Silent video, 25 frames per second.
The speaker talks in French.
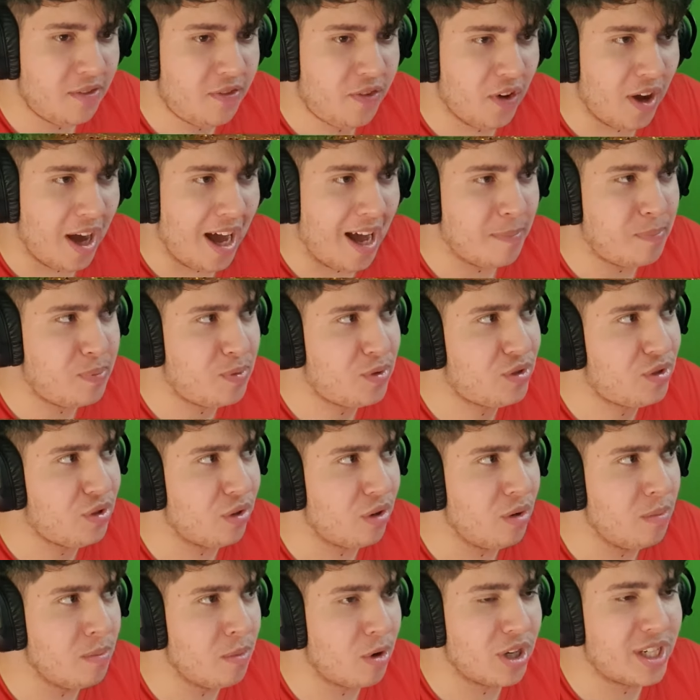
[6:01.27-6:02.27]
Il faut
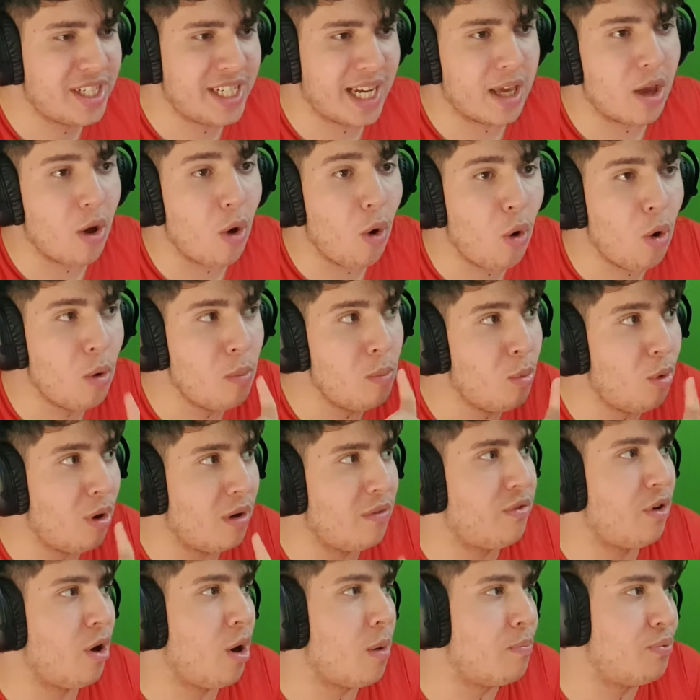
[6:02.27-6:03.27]
absolument que j'aille au moins
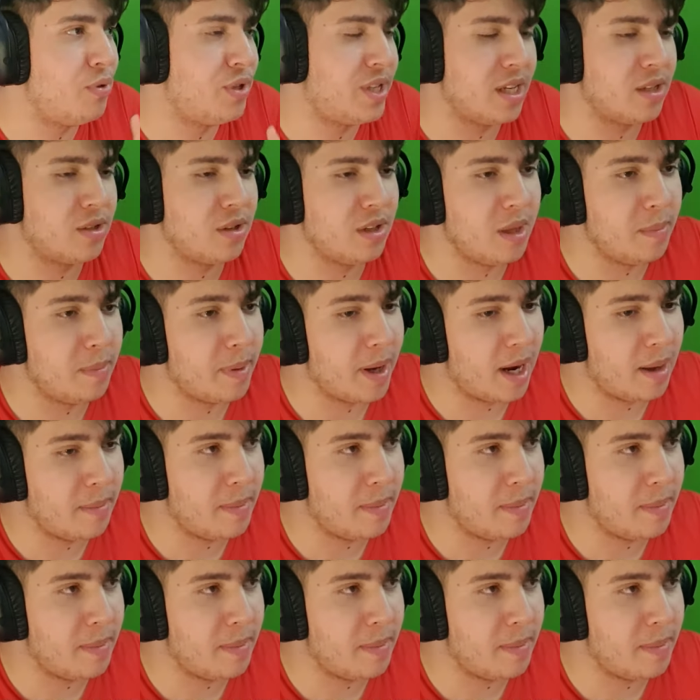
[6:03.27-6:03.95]
voir. En plus, la zone est par